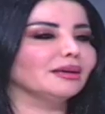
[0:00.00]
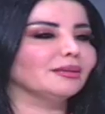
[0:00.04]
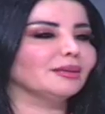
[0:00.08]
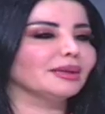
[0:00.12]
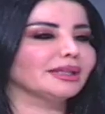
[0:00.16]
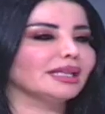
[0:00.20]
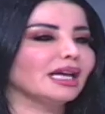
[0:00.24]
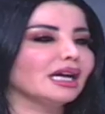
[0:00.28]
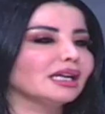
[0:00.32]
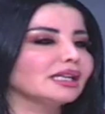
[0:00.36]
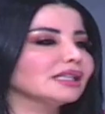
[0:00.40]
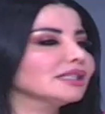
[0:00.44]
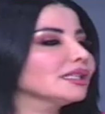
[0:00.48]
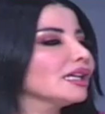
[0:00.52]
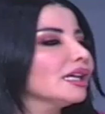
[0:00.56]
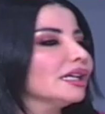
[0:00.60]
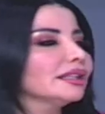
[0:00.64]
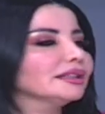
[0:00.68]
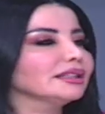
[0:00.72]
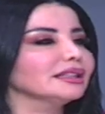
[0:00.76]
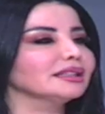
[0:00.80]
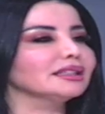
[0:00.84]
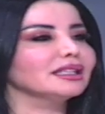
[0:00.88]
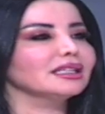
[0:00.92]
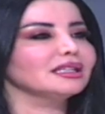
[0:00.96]
مدارسها
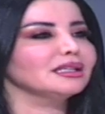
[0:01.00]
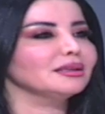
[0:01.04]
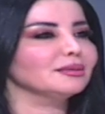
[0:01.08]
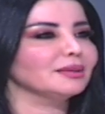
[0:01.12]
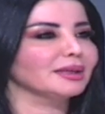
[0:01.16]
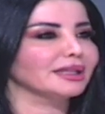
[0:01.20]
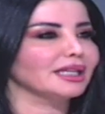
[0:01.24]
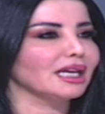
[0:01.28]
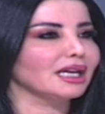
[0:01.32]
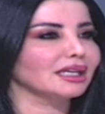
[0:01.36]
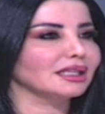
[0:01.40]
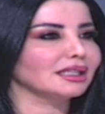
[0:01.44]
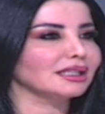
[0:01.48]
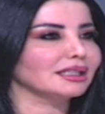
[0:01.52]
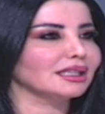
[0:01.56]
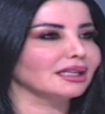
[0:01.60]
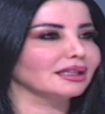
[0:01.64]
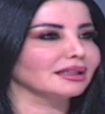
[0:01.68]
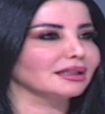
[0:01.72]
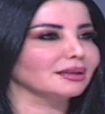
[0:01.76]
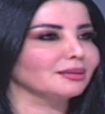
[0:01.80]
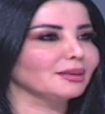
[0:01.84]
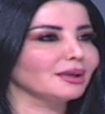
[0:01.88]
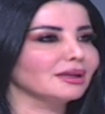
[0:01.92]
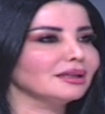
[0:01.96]
غطيت كل المدارس
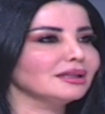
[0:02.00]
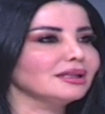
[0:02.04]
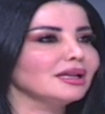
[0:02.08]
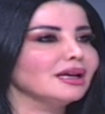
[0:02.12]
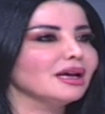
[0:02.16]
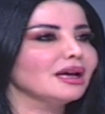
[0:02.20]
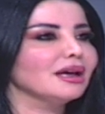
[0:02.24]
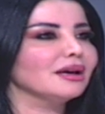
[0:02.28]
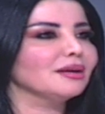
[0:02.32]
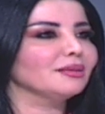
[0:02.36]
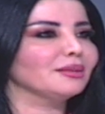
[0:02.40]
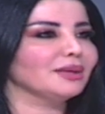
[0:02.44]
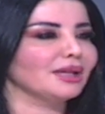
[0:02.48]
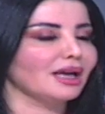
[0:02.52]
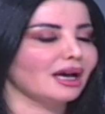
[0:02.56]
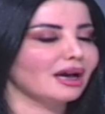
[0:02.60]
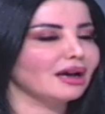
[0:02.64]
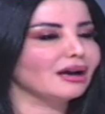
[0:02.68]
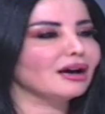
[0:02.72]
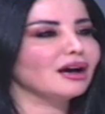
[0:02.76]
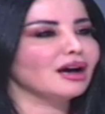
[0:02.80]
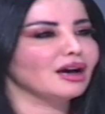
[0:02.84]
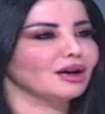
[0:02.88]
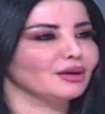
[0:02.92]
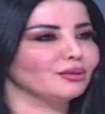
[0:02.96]
تقريبا حلو كثير
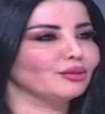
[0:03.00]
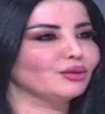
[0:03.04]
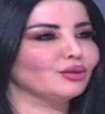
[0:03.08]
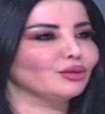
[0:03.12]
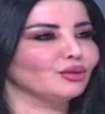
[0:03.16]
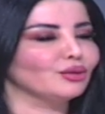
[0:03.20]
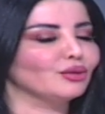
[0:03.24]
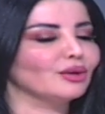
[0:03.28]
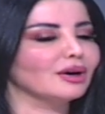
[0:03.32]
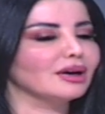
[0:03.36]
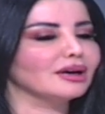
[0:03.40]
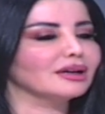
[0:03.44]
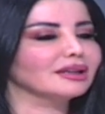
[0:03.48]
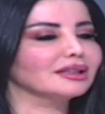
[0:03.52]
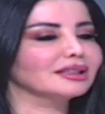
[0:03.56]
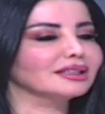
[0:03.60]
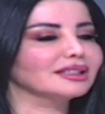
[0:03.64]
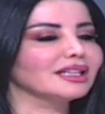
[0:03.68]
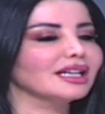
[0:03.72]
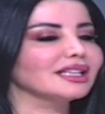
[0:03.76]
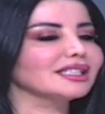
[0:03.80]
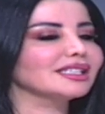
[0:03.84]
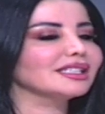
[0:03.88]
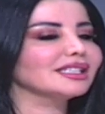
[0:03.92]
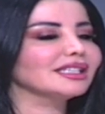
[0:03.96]
بحقائب
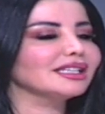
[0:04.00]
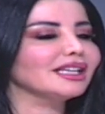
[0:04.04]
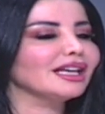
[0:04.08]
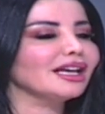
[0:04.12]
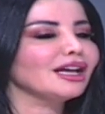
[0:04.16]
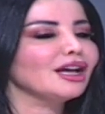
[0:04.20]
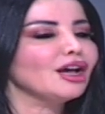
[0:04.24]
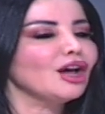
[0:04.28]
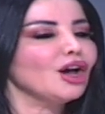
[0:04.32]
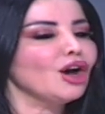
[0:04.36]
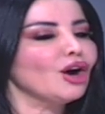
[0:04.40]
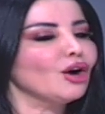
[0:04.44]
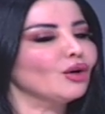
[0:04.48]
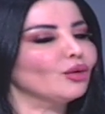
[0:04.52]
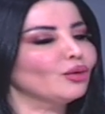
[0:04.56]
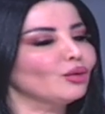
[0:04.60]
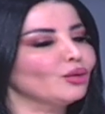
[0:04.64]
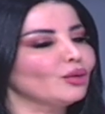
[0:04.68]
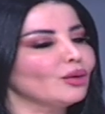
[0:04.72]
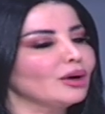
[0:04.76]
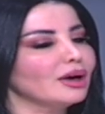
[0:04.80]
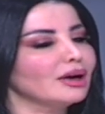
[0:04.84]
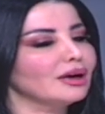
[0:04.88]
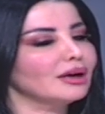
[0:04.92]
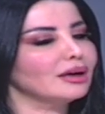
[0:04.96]
وقرطاسيه
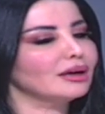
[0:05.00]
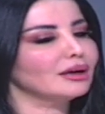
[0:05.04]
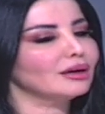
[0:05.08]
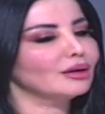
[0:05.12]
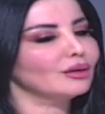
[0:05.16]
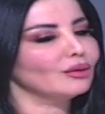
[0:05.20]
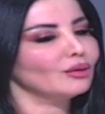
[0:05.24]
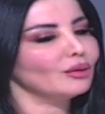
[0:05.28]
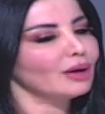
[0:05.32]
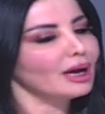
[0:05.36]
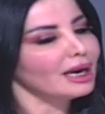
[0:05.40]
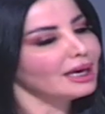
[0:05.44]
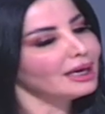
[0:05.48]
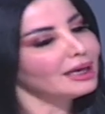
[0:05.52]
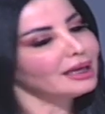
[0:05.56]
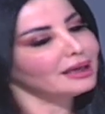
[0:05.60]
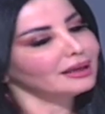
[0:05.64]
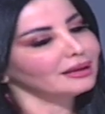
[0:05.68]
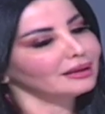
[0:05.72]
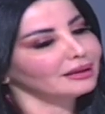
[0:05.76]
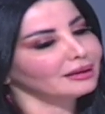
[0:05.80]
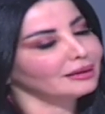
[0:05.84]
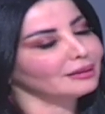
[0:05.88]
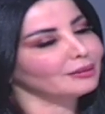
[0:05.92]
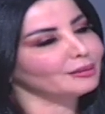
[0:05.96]

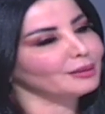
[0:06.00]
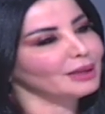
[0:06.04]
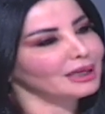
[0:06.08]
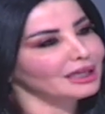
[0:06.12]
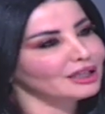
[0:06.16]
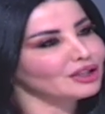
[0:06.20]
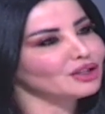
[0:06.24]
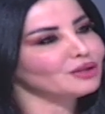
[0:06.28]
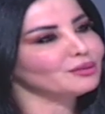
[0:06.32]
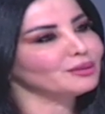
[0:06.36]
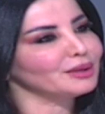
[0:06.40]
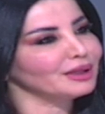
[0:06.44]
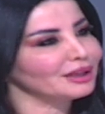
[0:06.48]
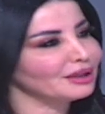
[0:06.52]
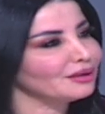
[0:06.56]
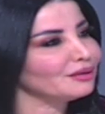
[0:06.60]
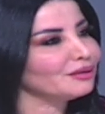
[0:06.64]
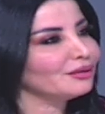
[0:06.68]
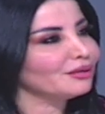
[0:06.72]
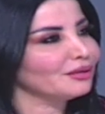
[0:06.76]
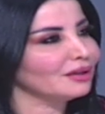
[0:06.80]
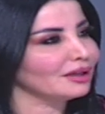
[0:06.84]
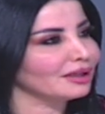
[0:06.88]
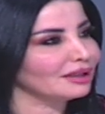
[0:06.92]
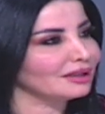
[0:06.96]
وهلا بلشت
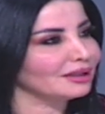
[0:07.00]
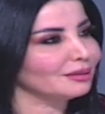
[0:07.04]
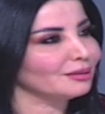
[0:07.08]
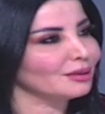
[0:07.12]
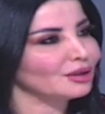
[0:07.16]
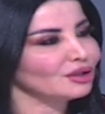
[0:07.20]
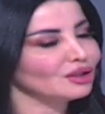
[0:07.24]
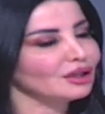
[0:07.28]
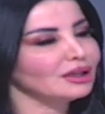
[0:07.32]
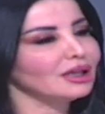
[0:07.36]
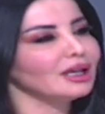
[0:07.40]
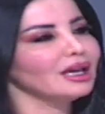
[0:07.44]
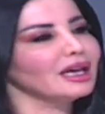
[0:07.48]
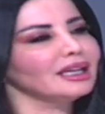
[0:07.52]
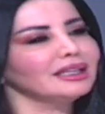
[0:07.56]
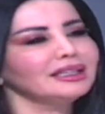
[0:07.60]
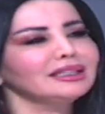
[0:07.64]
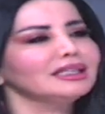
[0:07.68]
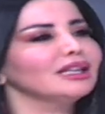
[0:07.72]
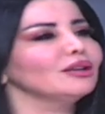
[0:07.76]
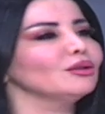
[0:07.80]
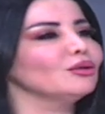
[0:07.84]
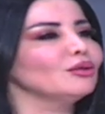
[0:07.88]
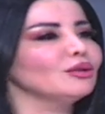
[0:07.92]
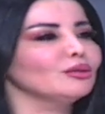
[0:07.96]
بريف دمشق
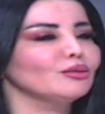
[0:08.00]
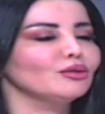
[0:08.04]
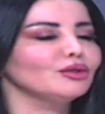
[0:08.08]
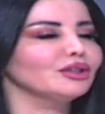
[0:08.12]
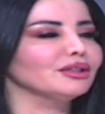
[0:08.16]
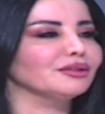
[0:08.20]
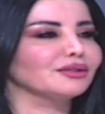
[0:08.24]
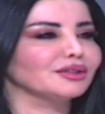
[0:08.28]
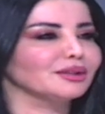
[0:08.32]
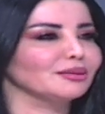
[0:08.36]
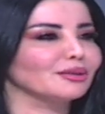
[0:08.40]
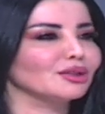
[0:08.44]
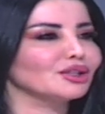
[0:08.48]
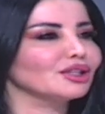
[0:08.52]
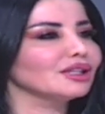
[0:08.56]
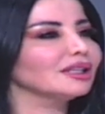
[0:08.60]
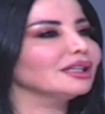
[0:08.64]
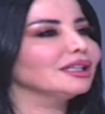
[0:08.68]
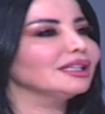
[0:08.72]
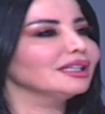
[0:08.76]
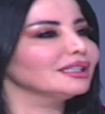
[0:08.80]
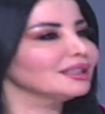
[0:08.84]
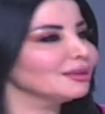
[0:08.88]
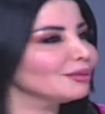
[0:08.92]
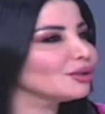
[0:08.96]
خلينا نقول مو ريف دمشق
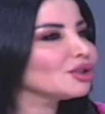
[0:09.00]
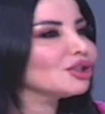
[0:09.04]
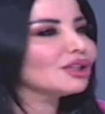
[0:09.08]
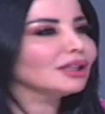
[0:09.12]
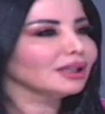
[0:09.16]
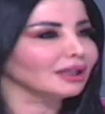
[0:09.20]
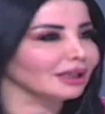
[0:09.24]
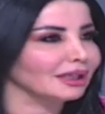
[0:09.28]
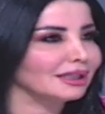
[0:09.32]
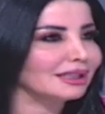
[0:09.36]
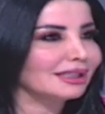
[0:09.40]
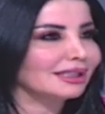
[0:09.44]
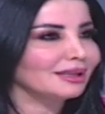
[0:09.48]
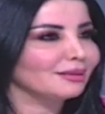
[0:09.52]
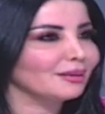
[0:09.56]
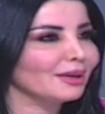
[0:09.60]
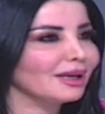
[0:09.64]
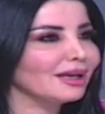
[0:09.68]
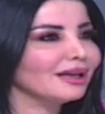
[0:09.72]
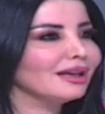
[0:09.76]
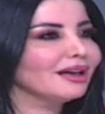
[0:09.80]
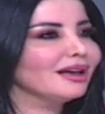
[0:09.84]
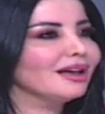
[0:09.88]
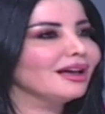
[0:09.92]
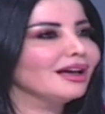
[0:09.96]
هي دمشق
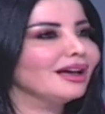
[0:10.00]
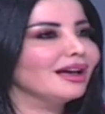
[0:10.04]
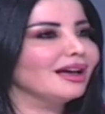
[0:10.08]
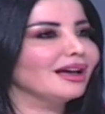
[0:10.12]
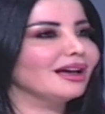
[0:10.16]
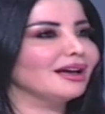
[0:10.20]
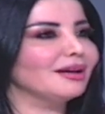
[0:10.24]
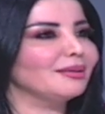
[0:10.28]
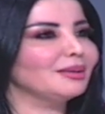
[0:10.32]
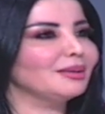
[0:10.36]
القديمه آه